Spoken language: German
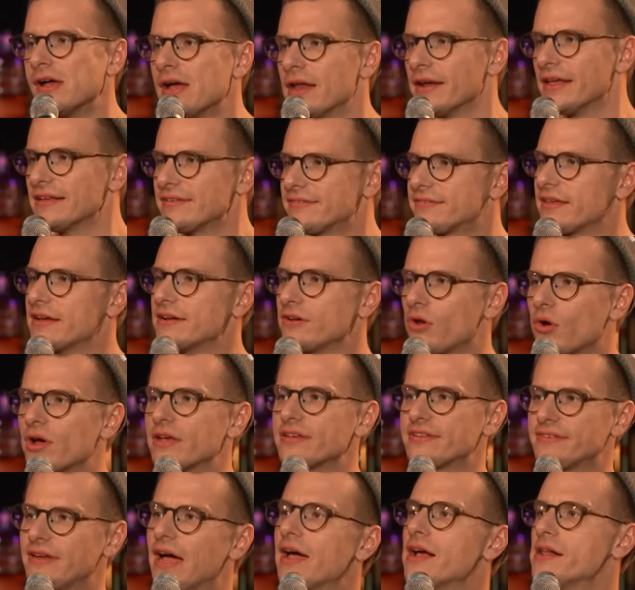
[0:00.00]
das ist dein
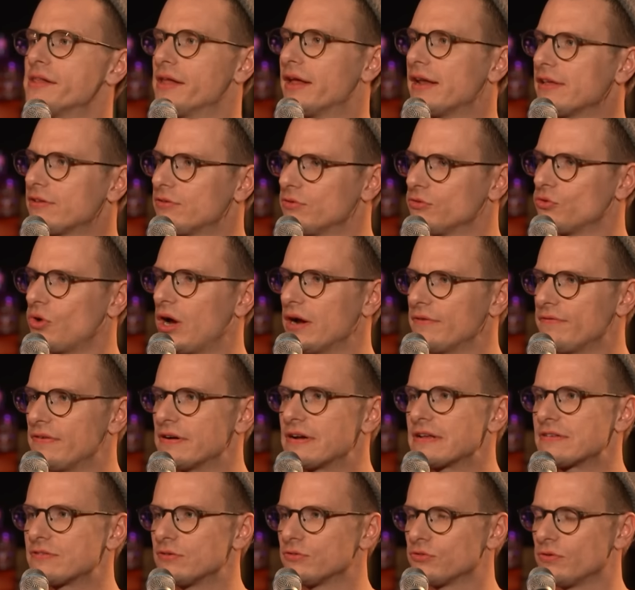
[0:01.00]
neuer Style, ne? dass du so einfach,
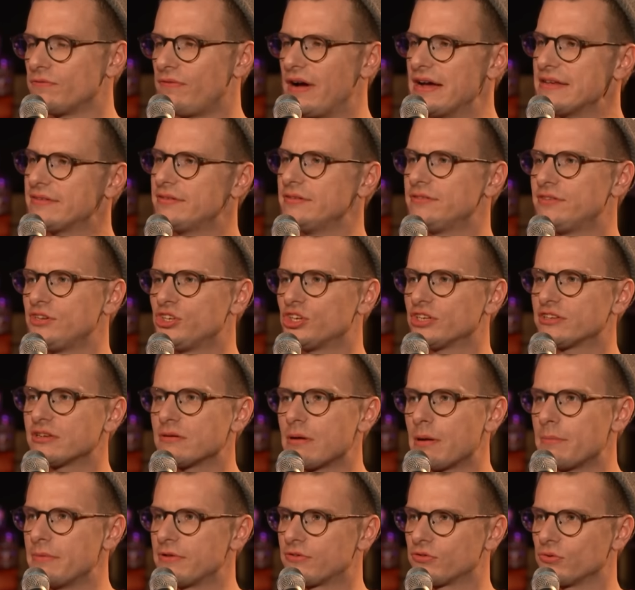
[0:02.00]
dass du so weiße T-Shirts,
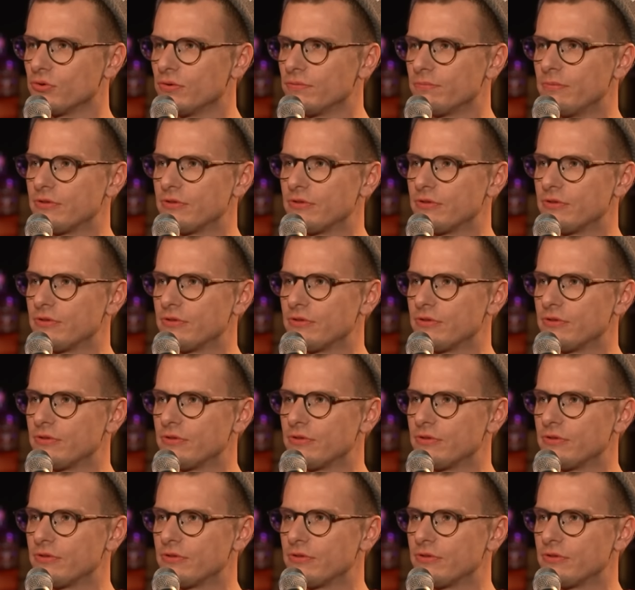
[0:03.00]
aber mit ja, so.